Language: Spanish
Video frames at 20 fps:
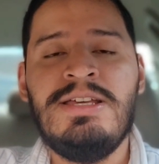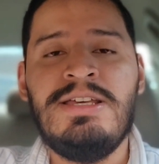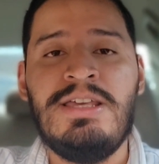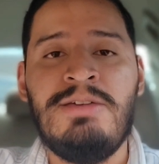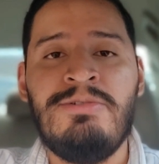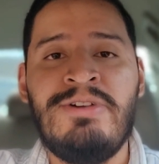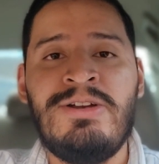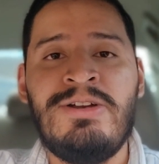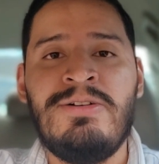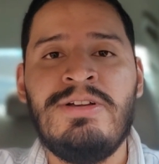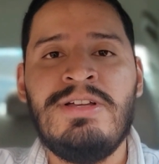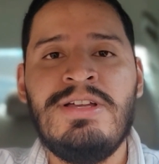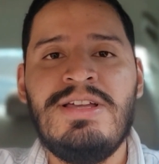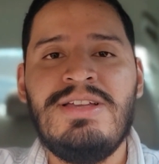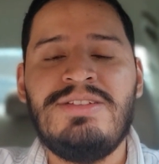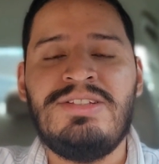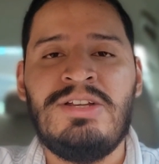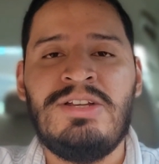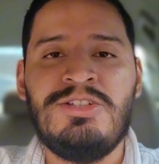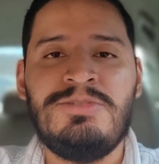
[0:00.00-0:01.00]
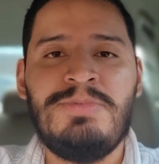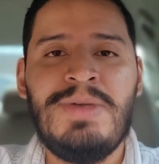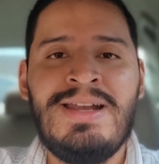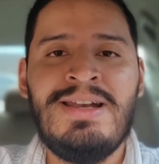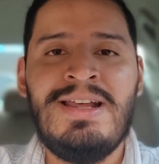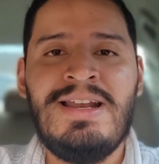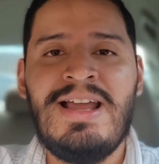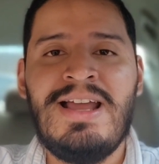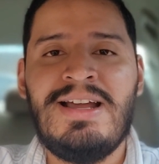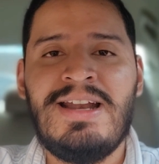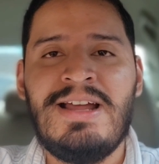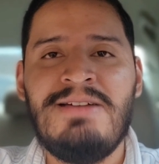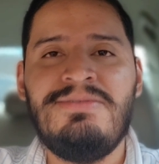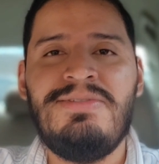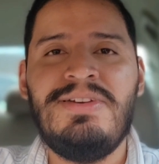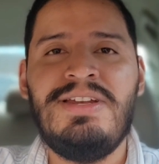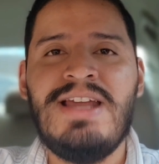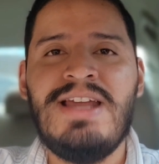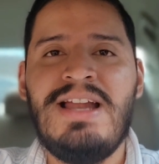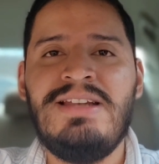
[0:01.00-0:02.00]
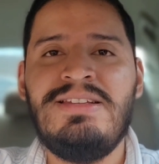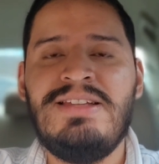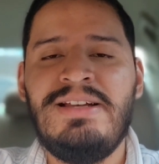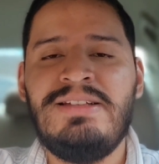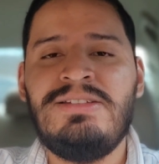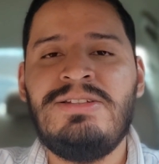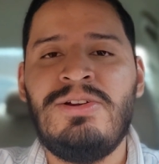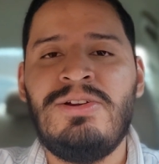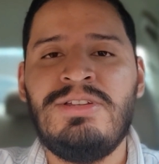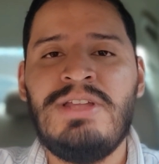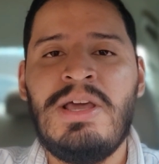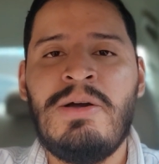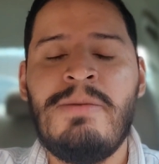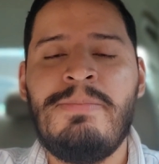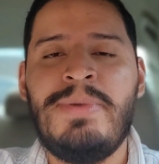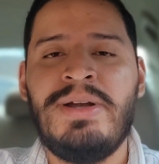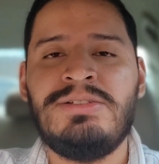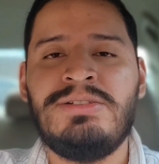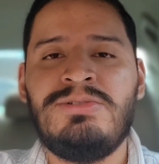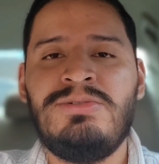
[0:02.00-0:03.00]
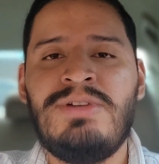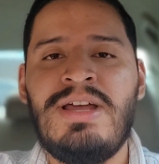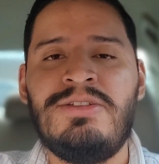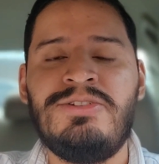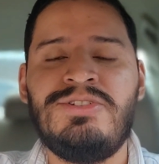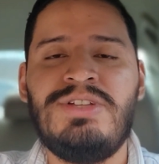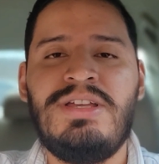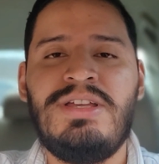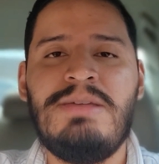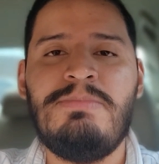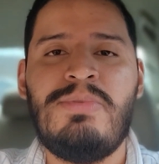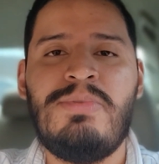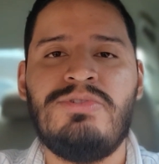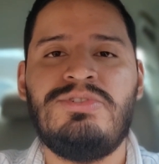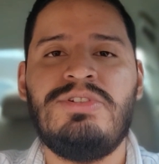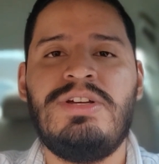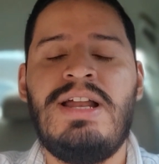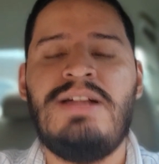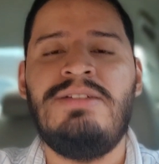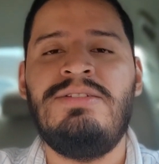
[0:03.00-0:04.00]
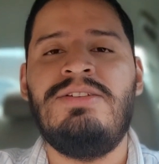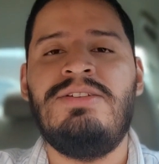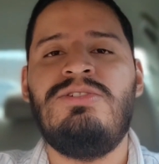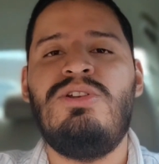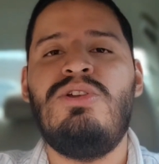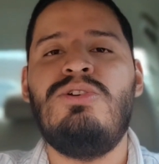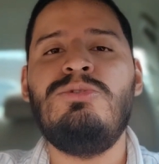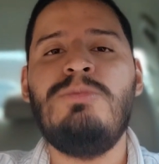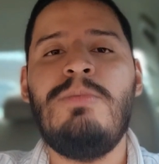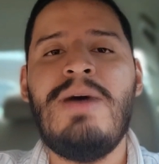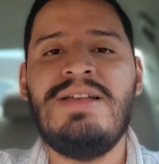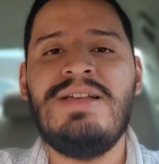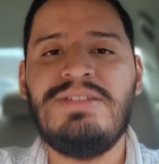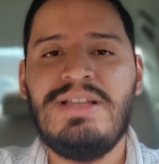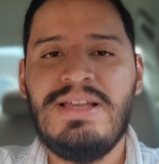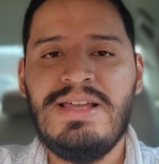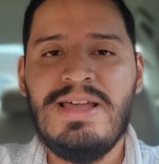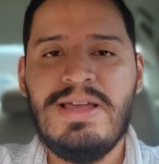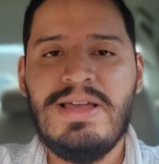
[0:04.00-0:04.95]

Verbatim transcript: Y bueno, se nos viene la gran final del torneo Apertura. Dos equipos grandes. Los más